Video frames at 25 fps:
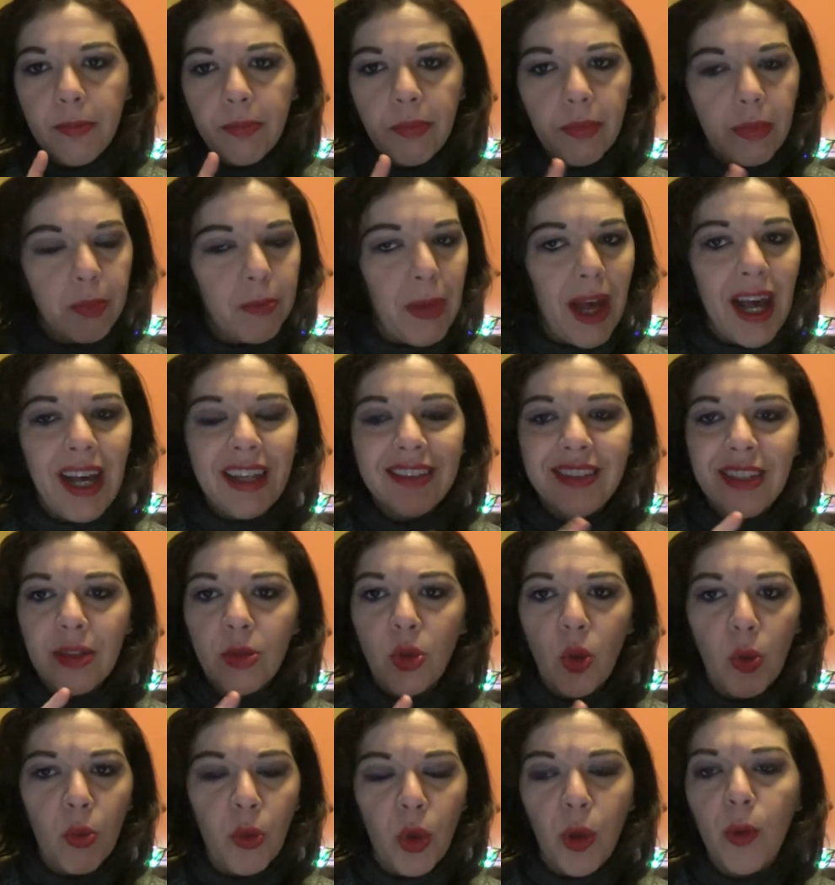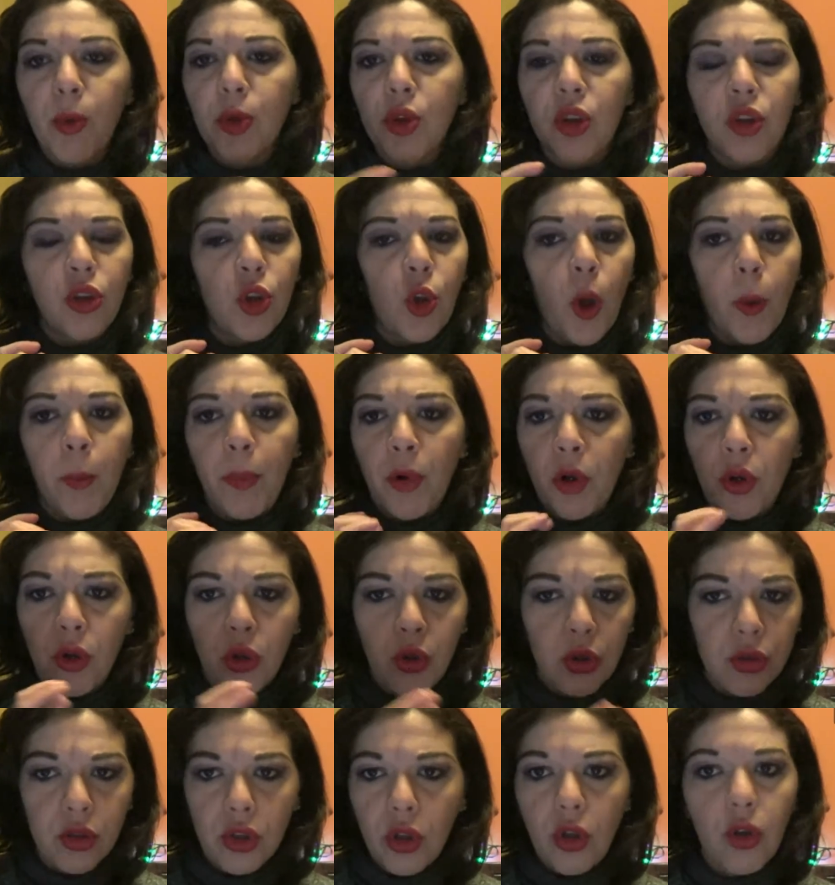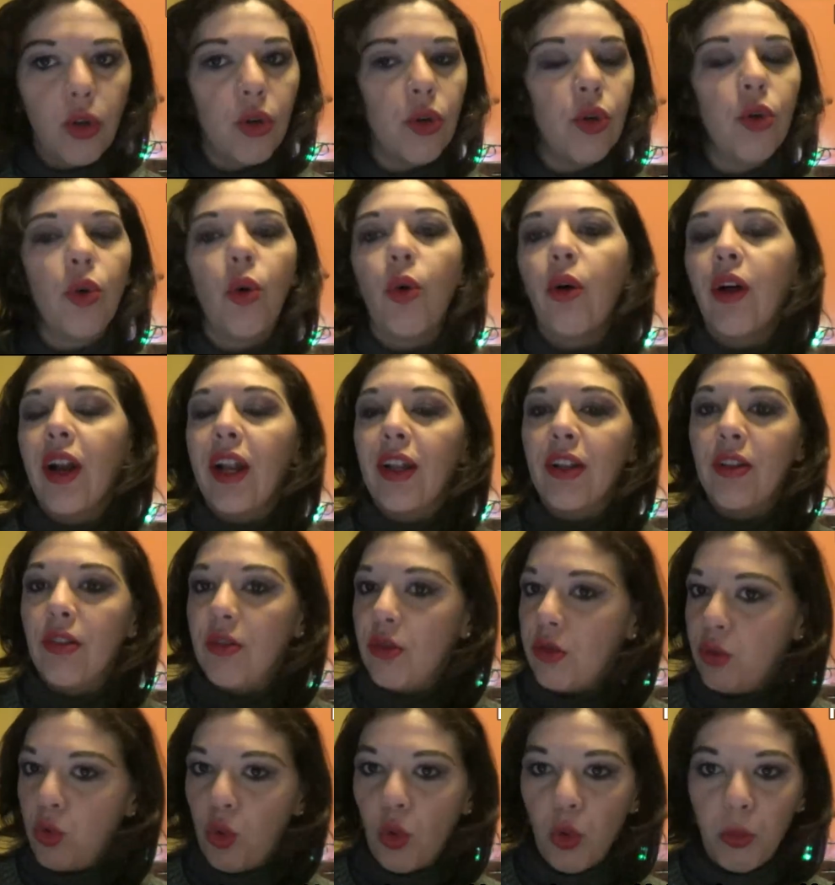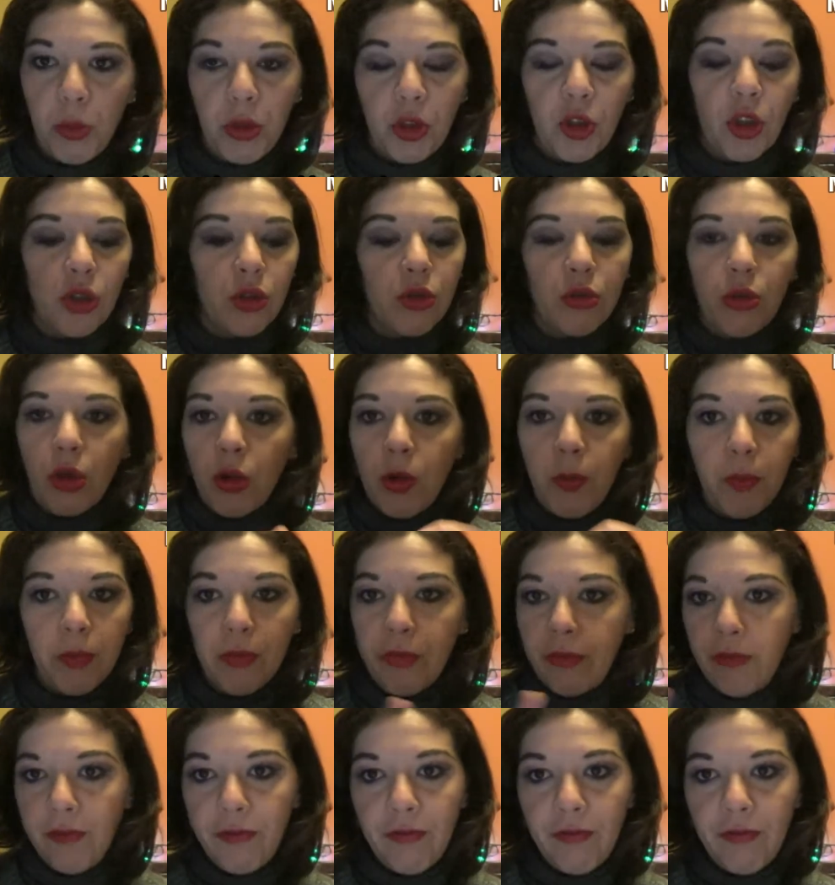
base top coat, top coat colore subito trup,